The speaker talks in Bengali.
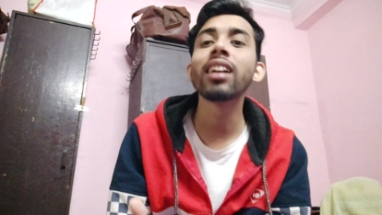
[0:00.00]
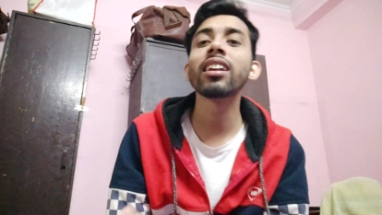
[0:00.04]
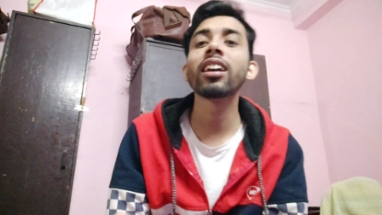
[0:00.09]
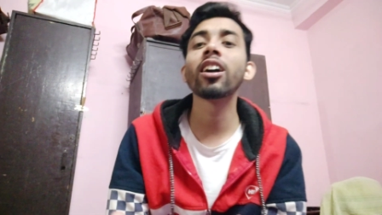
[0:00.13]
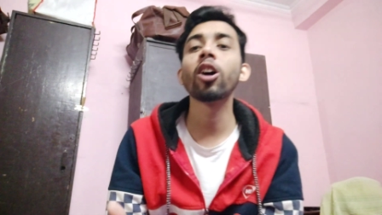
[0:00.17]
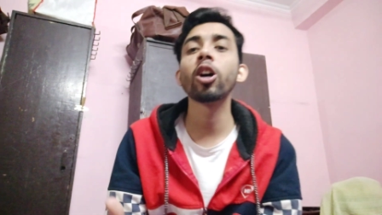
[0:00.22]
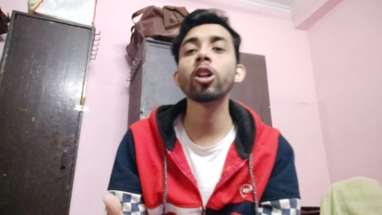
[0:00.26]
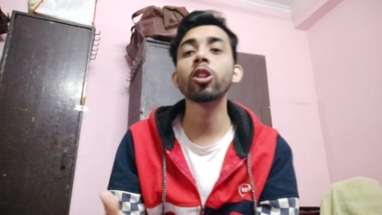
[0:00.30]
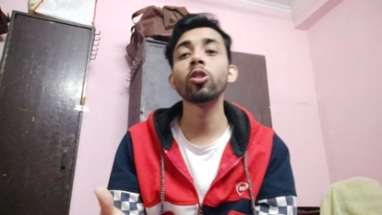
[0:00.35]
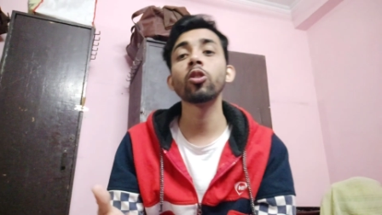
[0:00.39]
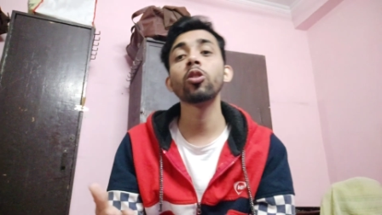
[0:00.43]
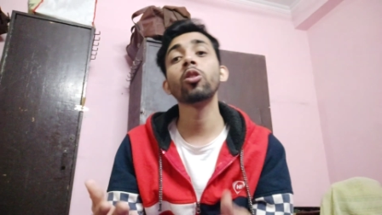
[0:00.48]

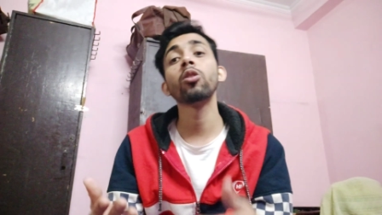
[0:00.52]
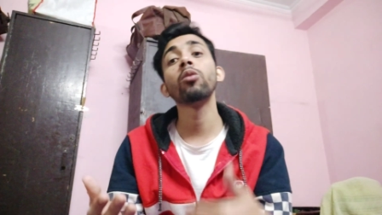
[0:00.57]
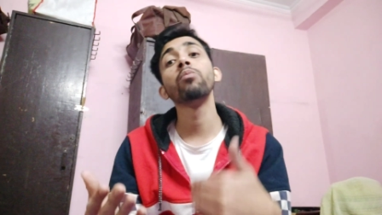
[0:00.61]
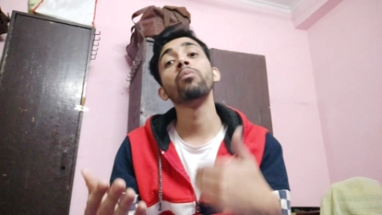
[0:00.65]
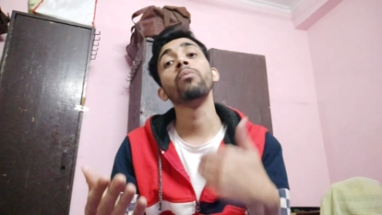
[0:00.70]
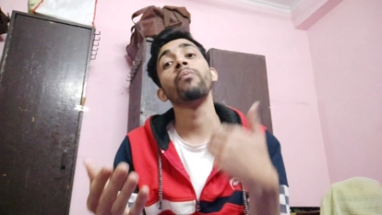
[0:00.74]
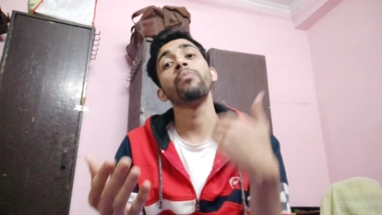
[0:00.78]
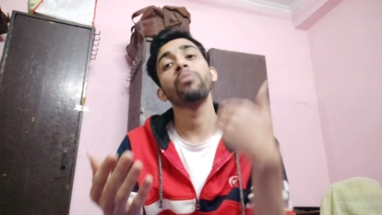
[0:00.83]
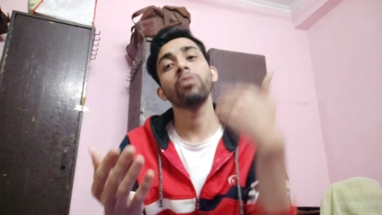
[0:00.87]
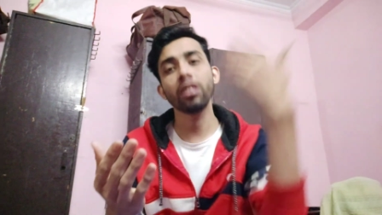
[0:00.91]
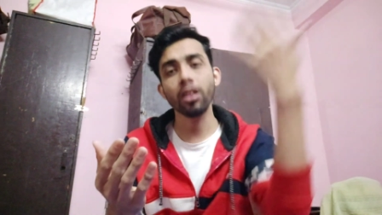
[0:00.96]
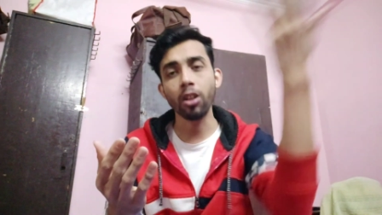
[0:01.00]
কালকে হয়তো
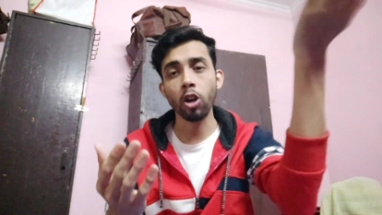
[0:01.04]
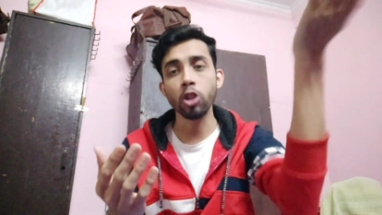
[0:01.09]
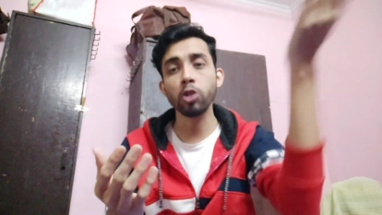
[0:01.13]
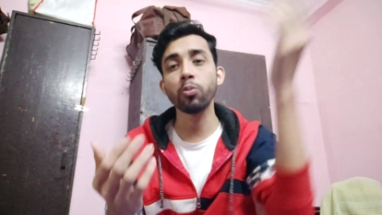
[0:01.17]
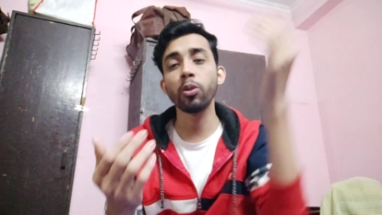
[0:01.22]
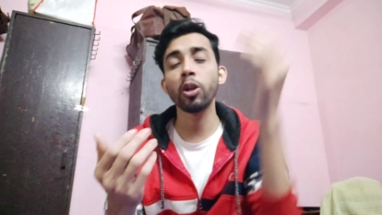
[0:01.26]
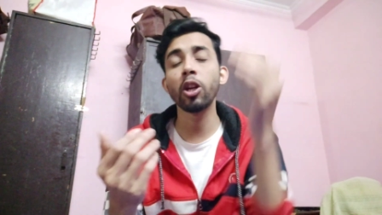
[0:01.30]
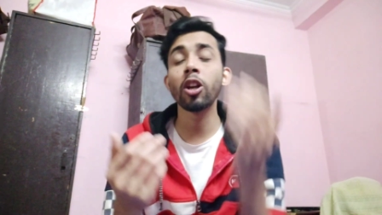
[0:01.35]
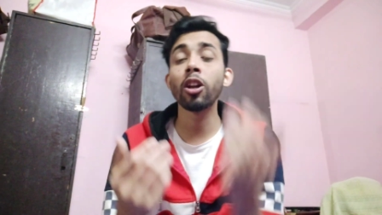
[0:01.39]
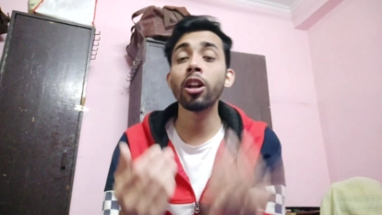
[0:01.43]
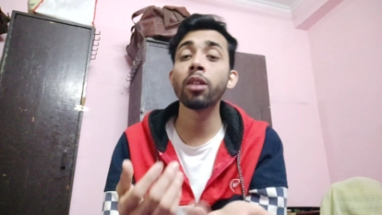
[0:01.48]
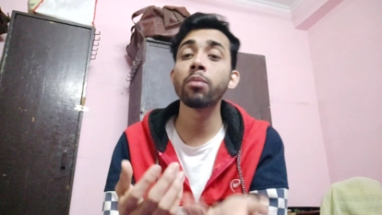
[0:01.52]

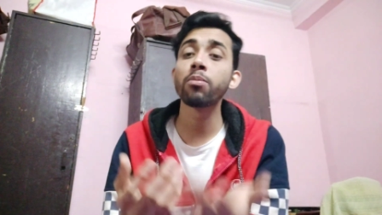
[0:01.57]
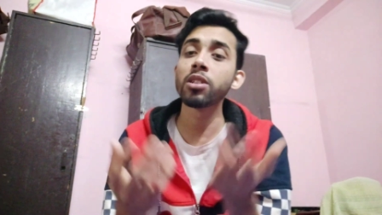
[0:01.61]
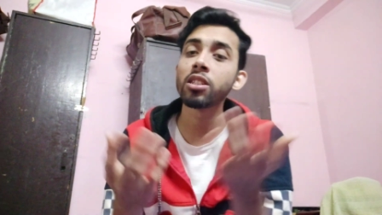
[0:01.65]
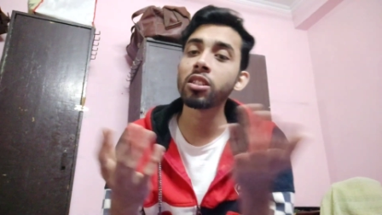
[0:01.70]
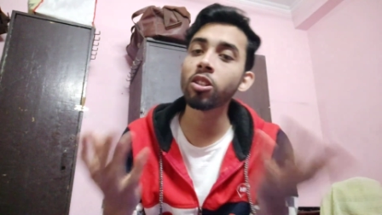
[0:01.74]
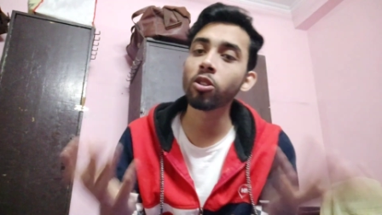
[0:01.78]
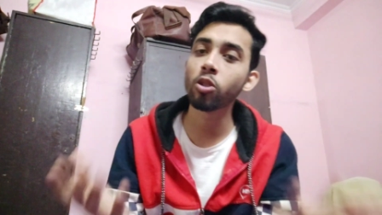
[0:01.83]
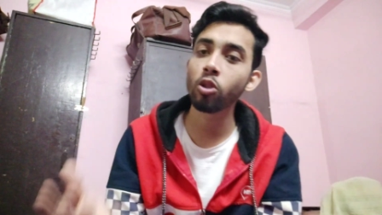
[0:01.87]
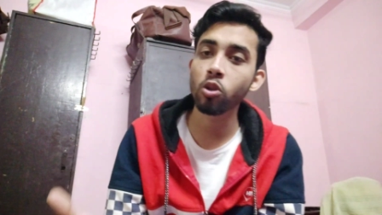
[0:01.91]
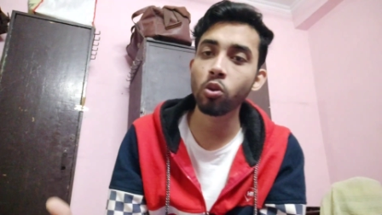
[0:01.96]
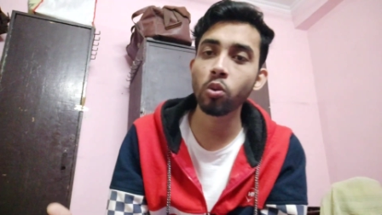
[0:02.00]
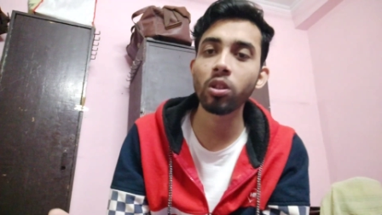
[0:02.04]
হসপিটালের
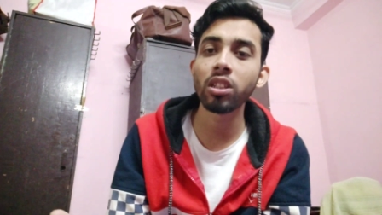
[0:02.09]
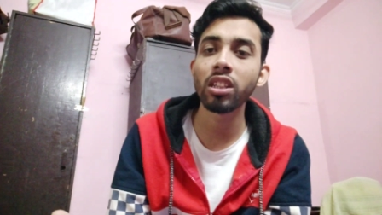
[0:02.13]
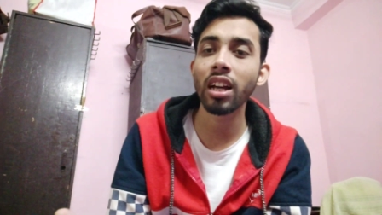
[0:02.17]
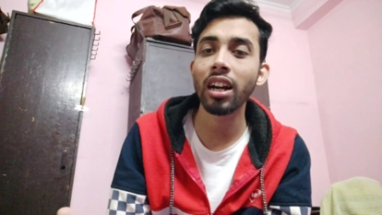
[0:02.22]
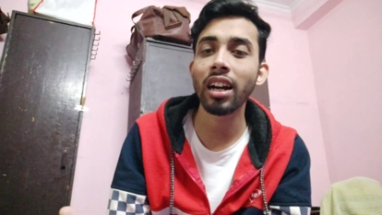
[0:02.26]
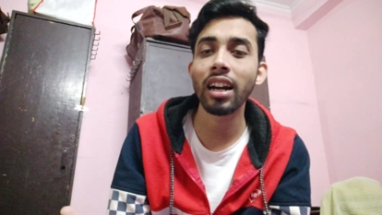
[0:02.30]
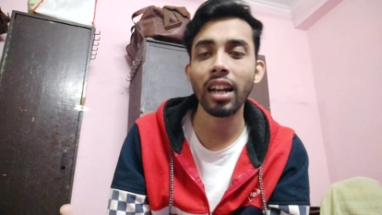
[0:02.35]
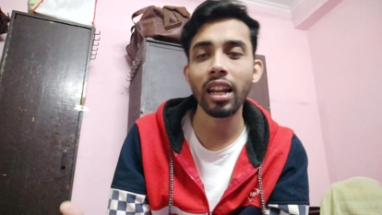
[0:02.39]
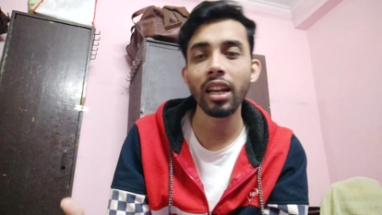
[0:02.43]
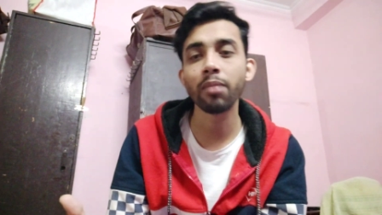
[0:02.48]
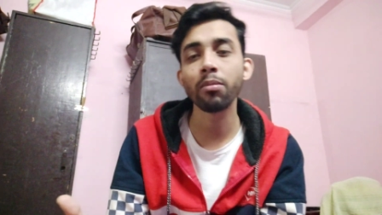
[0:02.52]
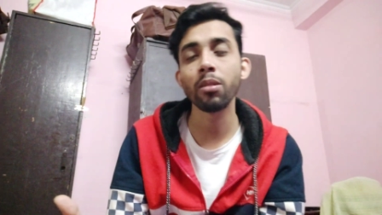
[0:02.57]
বিছনে তো সুতি
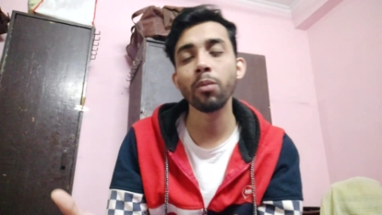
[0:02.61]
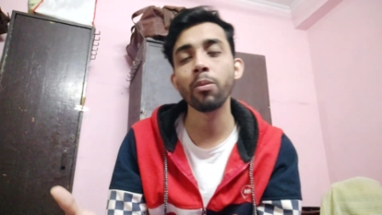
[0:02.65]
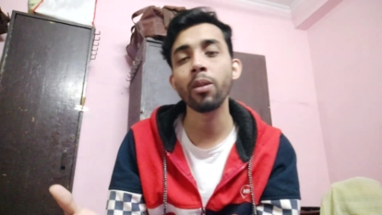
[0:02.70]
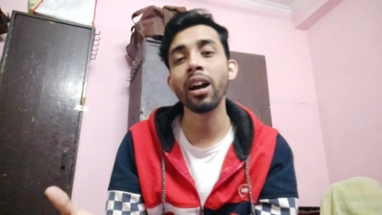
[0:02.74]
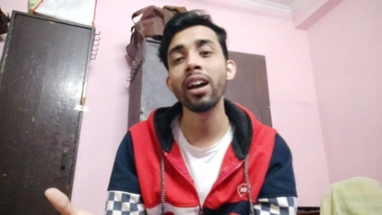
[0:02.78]
থাকা লাগবে